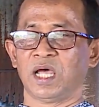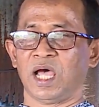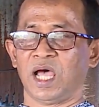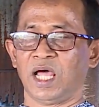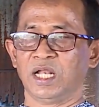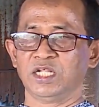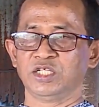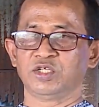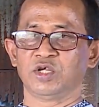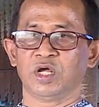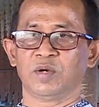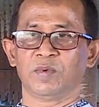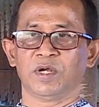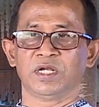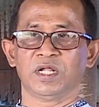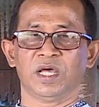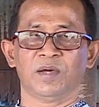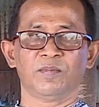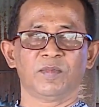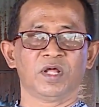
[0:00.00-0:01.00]
হালি শহর
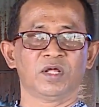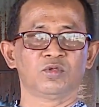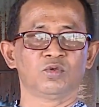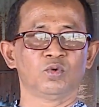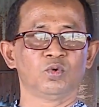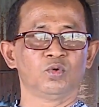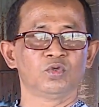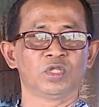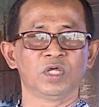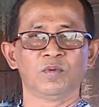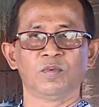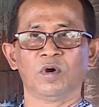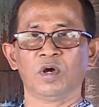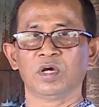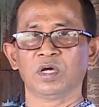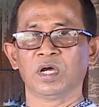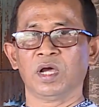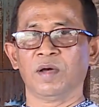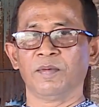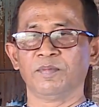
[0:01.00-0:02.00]
মাঠে আমরা দুধ
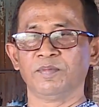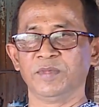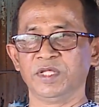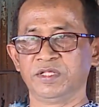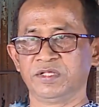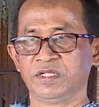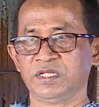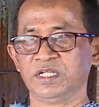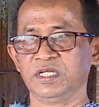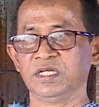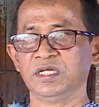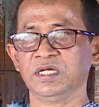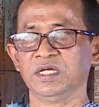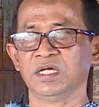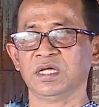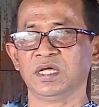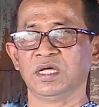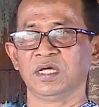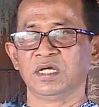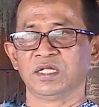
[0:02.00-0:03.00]
এবং মিষ্টি
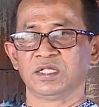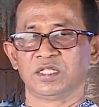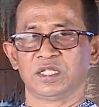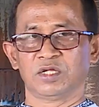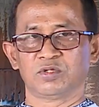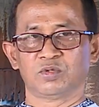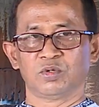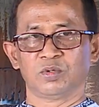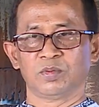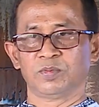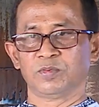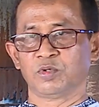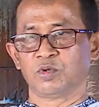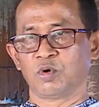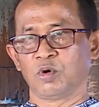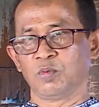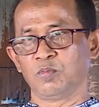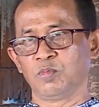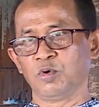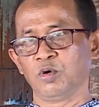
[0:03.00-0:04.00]
জাত
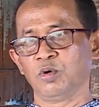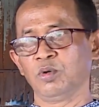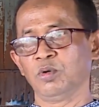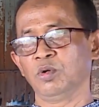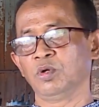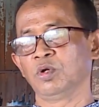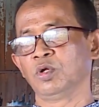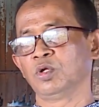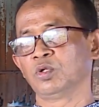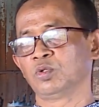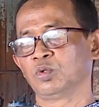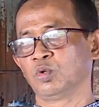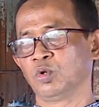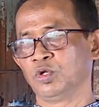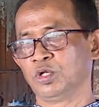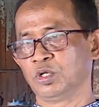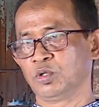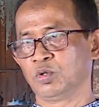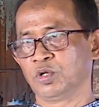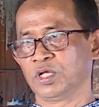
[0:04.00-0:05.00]
দ্রব্য
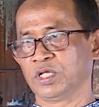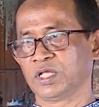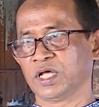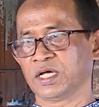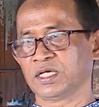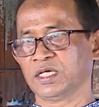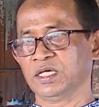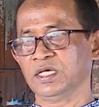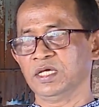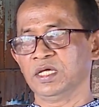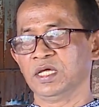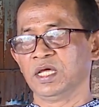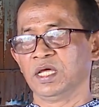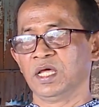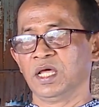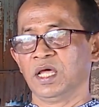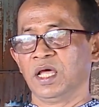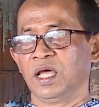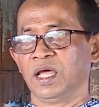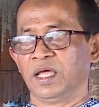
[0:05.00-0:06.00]
তৈরি করে থাকি
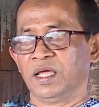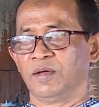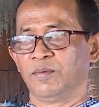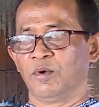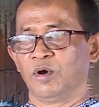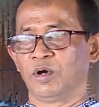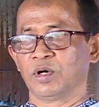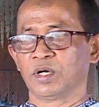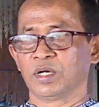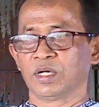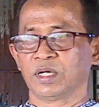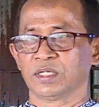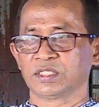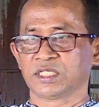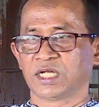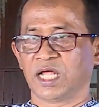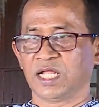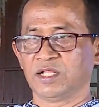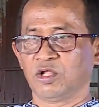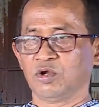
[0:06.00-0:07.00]
এবং
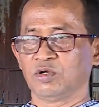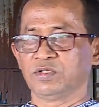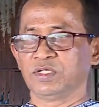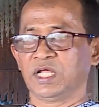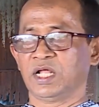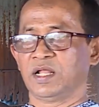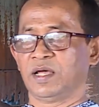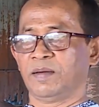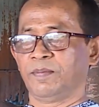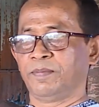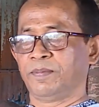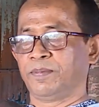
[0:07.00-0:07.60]
সাধারণ যারা